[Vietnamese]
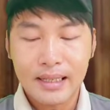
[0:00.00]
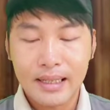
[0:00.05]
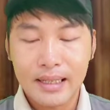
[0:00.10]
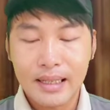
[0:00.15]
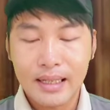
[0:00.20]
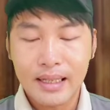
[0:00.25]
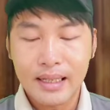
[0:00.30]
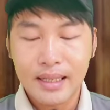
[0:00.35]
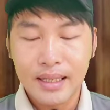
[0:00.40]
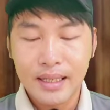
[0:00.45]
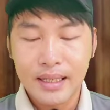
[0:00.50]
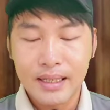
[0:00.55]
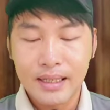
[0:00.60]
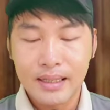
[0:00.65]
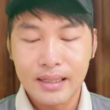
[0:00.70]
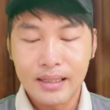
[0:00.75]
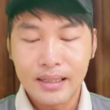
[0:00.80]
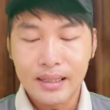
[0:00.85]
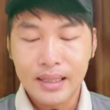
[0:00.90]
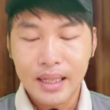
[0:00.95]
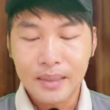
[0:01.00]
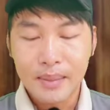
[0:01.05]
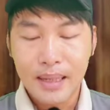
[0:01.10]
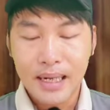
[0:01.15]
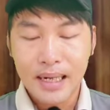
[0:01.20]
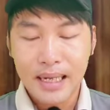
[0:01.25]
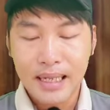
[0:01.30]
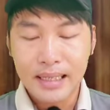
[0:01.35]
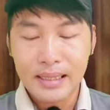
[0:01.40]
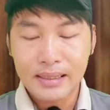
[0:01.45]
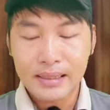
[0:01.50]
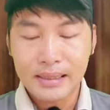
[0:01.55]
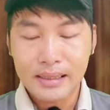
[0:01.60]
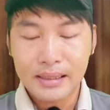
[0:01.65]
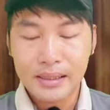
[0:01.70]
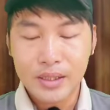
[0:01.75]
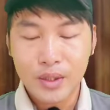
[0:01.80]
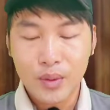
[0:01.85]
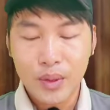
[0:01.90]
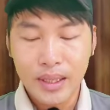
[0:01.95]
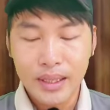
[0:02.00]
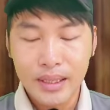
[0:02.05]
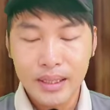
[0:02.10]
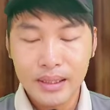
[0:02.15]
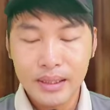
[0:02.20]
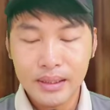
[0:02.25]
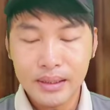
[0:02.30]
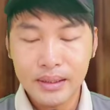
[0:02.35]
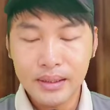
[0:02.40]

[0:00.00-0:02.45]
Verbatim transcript: à, nhưng để mà gây sự chú ý